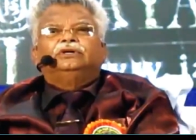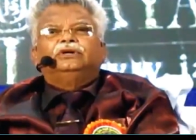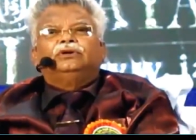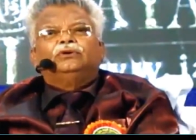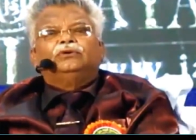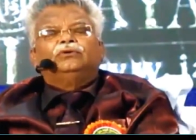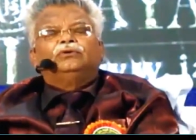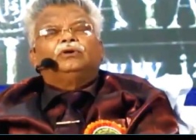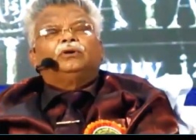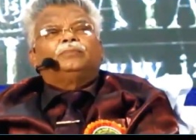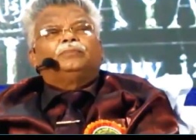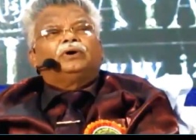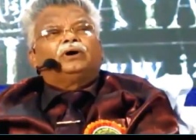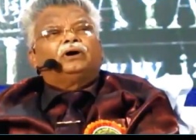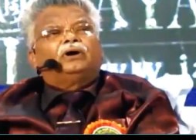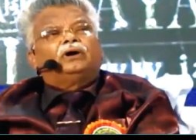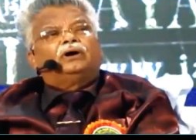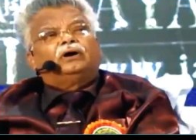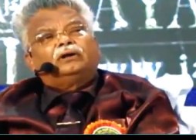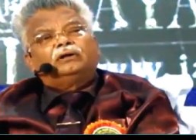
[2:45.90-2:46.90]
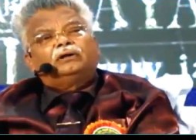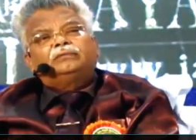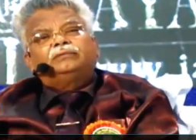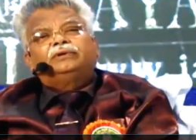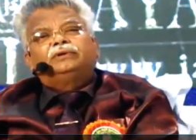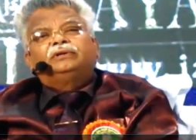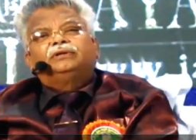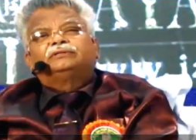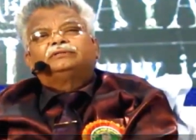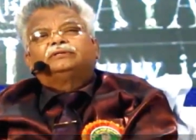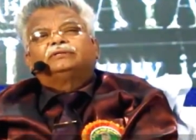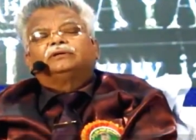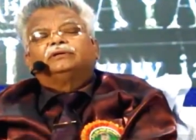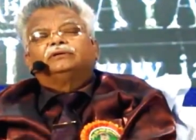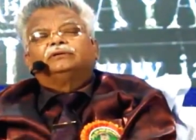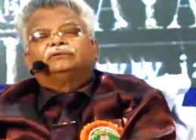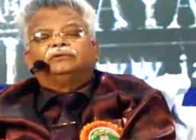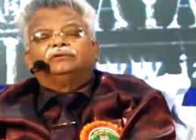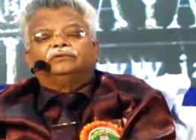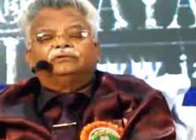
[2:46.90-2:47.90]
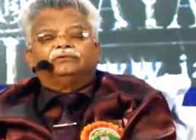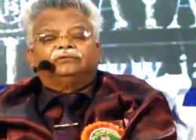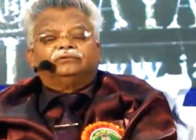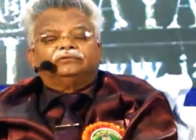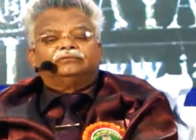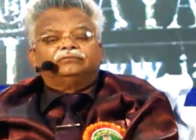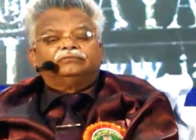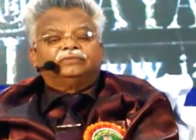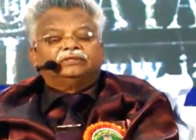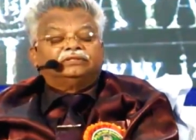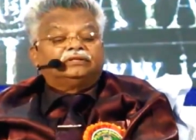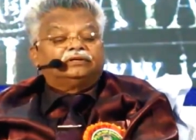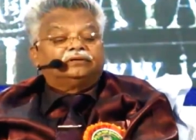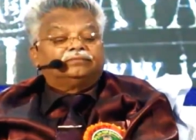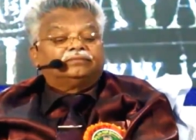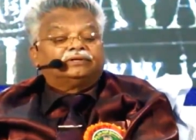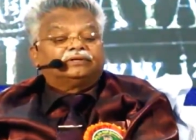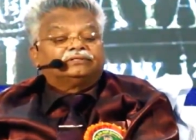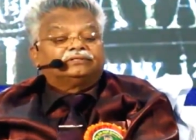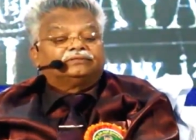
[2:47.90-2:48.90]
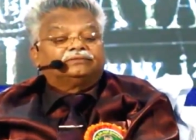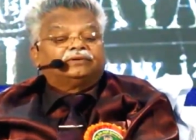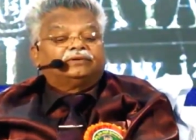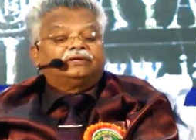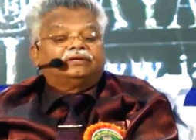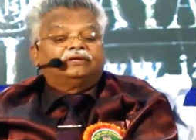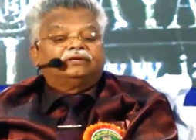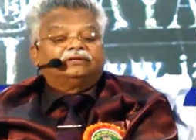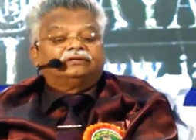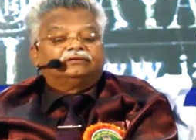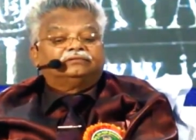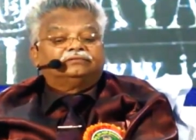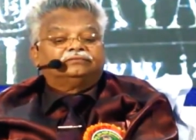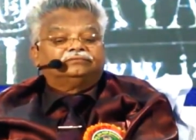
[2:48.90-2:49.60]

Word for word: ఎన్నో అపారమైన సంగతులు భద్రపరచబడ్డాయి